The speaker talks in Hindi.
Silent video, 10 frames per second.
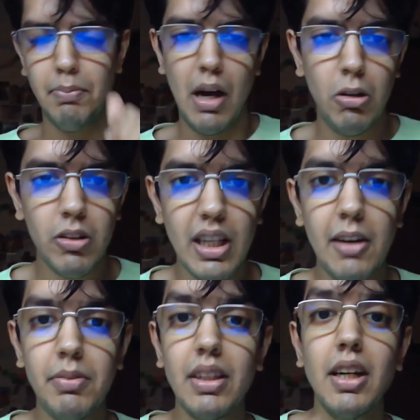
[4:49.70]
मान लो कि
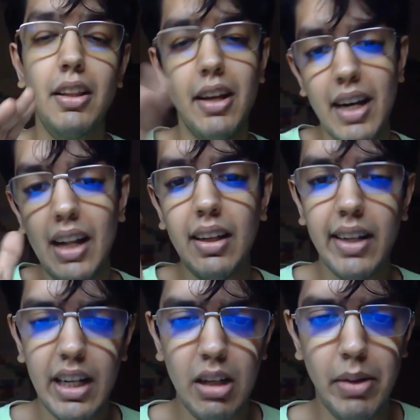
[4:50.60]
आप लंगड़ा
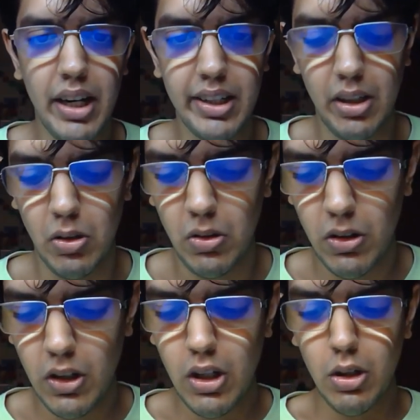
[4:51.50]
लंगड़ा के भाग रहे हो
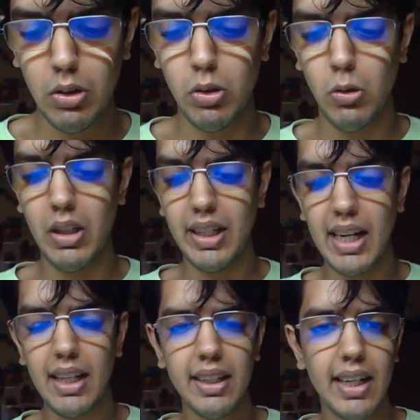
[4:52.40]
तो लंगड़ा
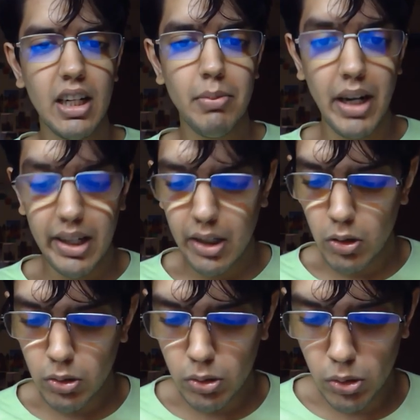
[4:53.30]
लंगड़ा के भाग रहे हो
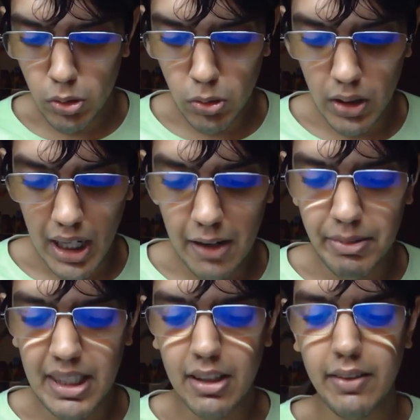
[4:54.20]
तो आप
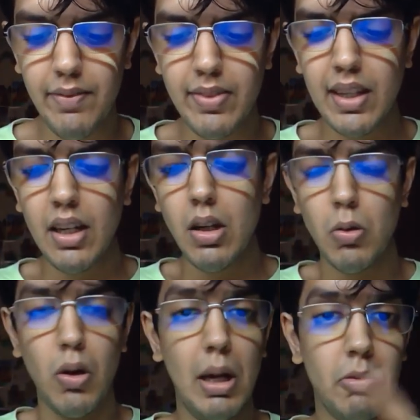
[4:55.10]
ये
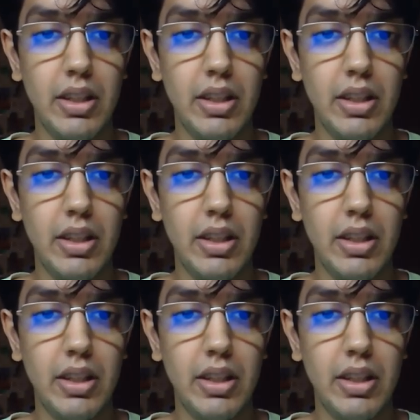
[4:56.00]
कोई आपको